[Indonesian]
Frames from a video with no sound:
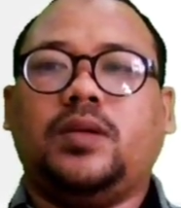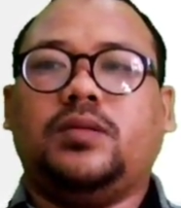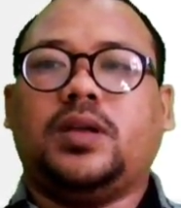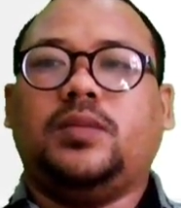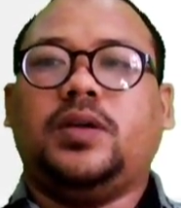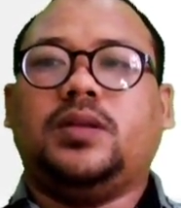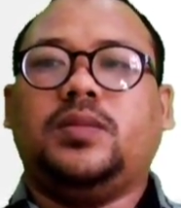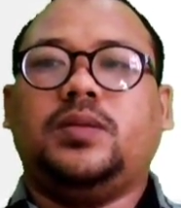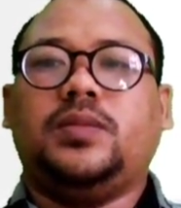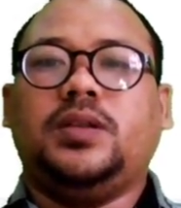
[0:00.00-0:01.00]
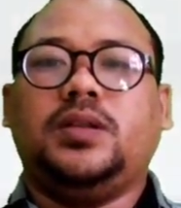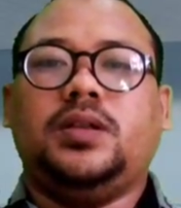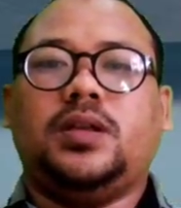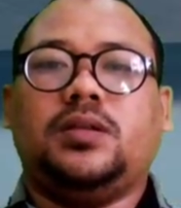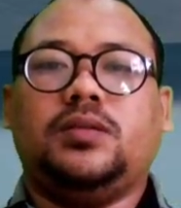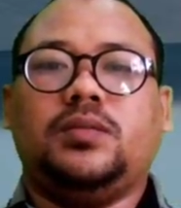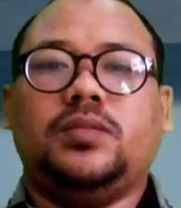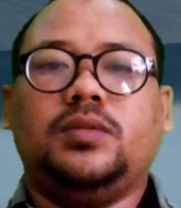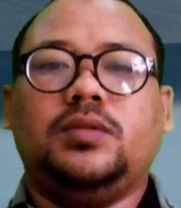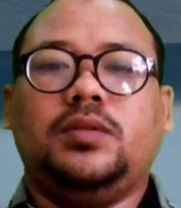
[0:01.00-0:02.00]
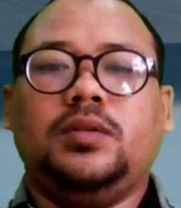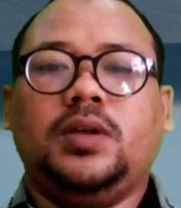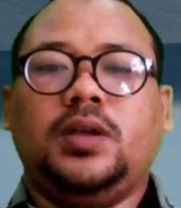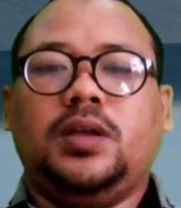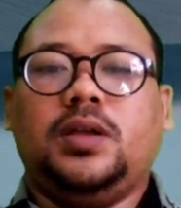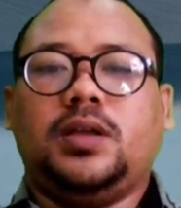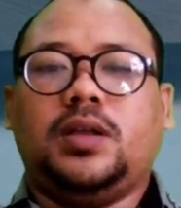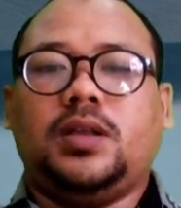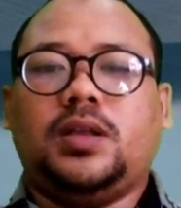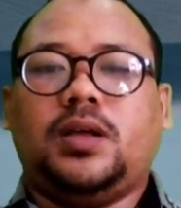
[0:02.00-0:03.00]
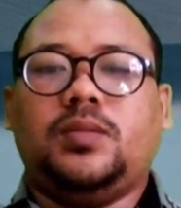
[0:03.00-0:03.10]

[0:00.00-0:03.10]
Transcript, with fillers: Oke, baik teman-teman, kita tutup dulu. Kita